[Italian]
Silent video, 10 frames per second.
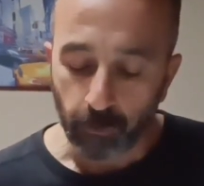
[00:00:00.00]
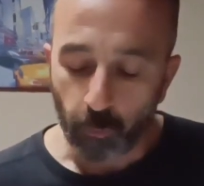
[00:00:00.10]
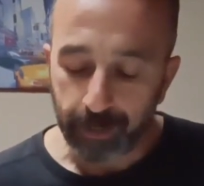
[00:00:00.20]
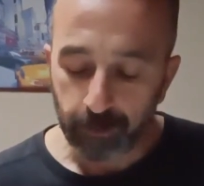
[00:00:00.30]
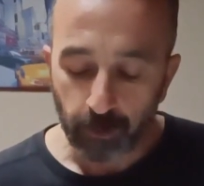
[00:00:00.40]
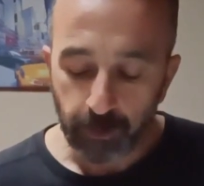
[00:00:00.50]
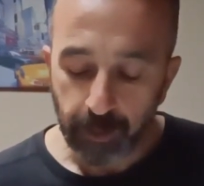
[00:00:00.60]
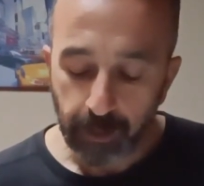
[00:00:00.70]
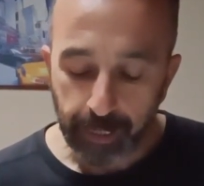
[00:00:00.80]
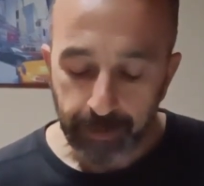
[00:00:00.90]
4
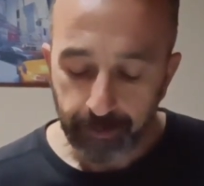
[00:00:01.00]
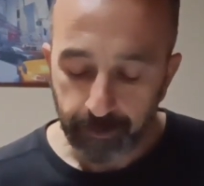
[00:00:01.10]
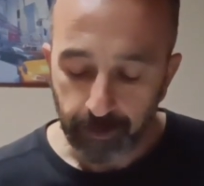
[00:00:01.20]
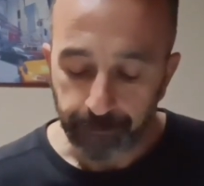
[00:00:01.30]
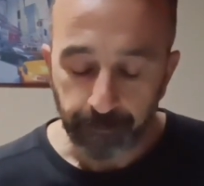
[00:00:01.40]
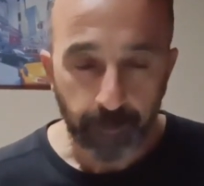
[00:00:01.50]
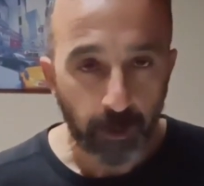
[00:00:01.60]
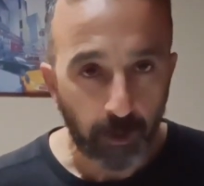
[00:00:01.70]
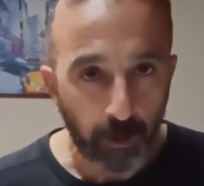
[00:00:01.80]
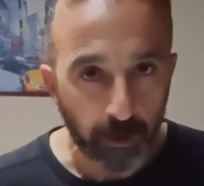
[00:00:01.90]
ingressi
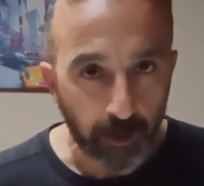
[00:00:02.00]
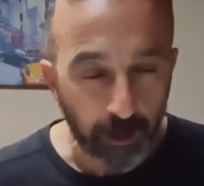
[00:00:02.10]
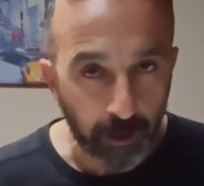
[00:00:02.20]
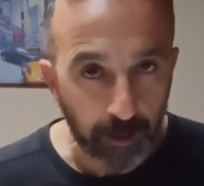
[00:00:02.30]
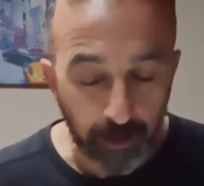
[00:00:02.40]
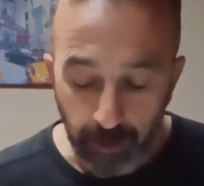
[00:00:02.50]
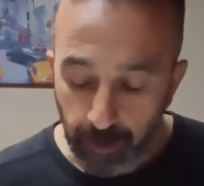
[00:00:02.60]
con